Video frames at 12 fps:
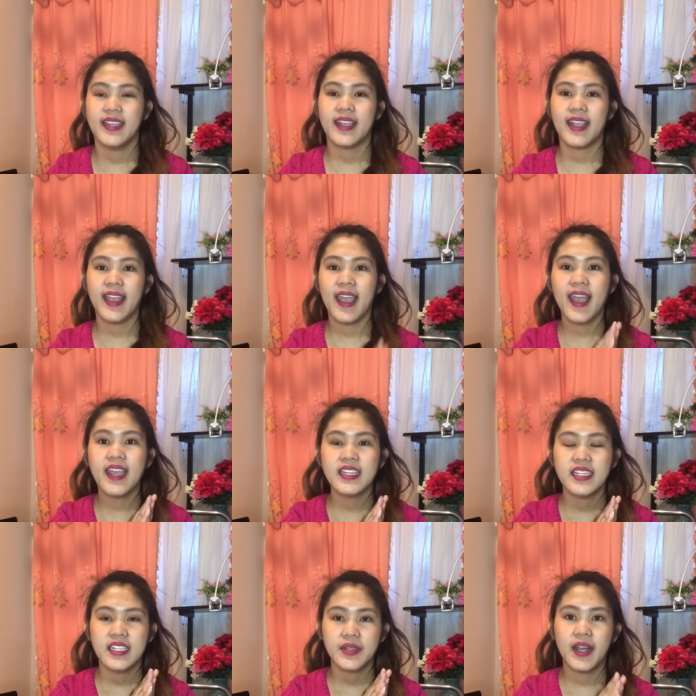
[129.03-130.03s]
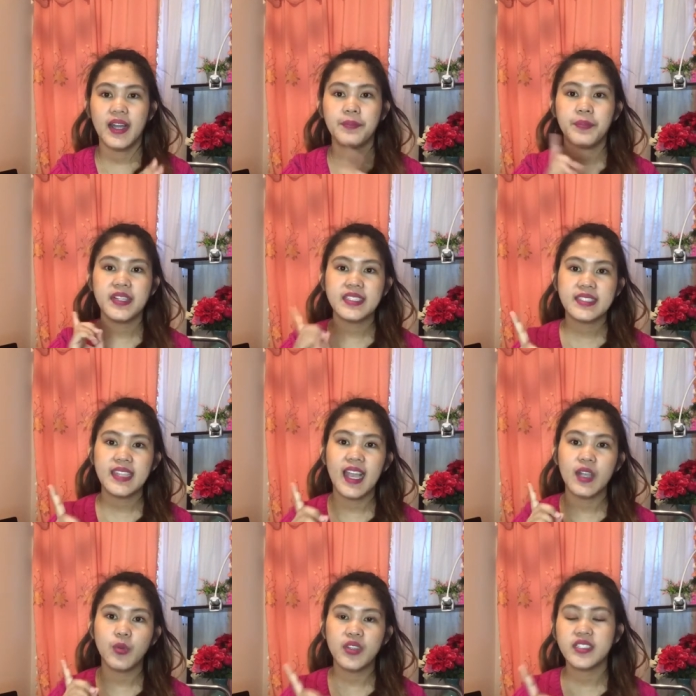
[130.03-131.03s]
Kaya, ang first
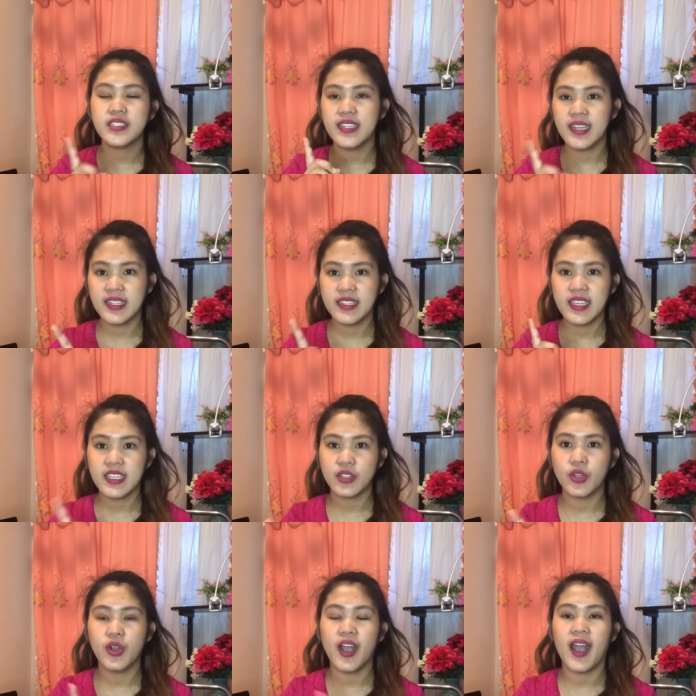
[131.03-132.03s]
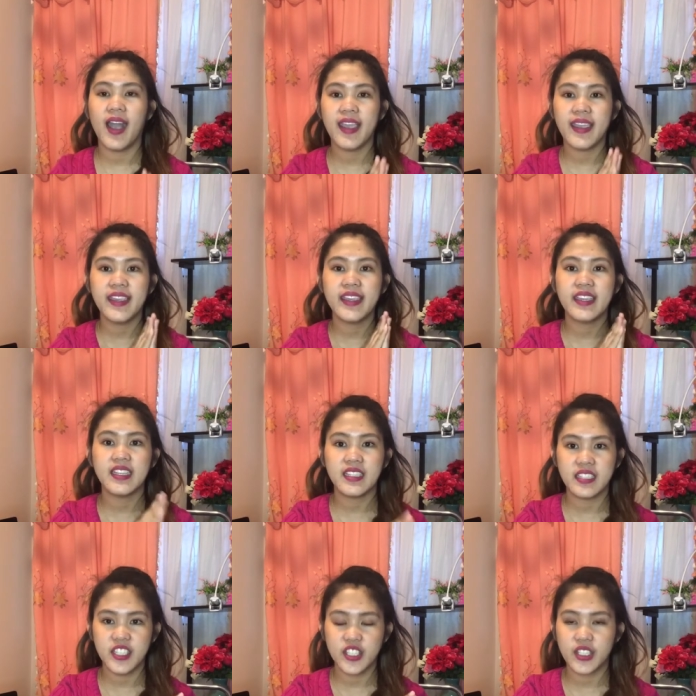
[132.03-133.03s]
language nila dito ay
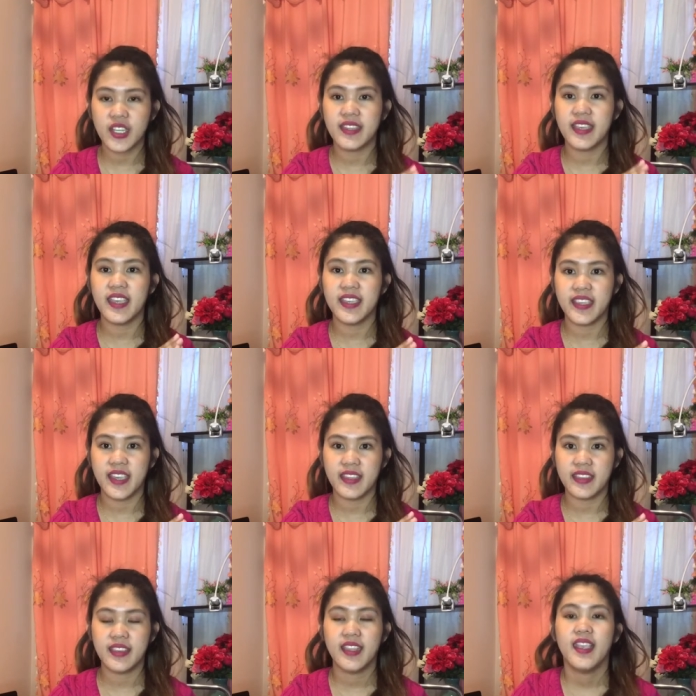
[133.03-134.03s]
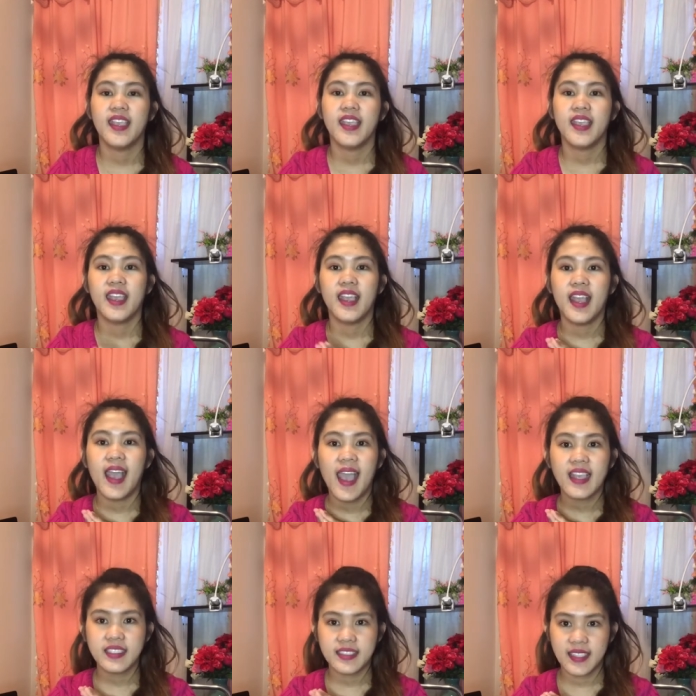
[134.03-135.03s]
English Canadian
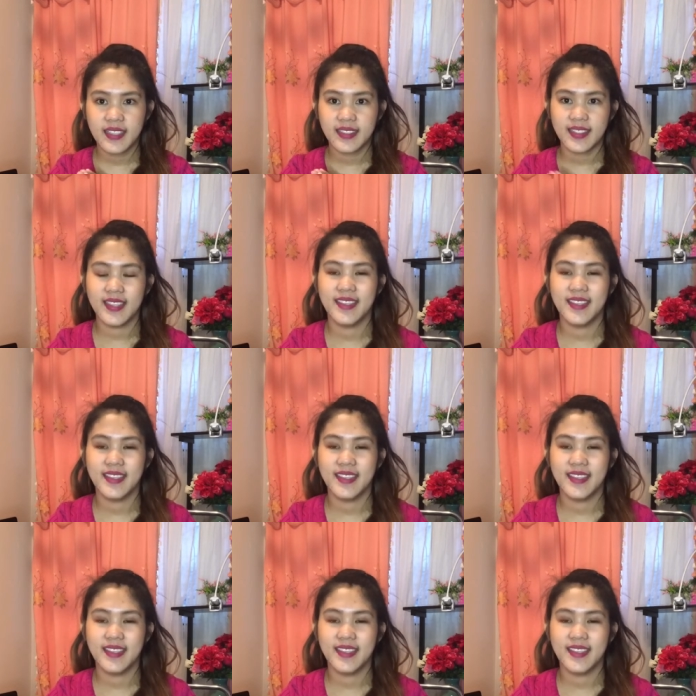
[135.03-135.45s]
accent.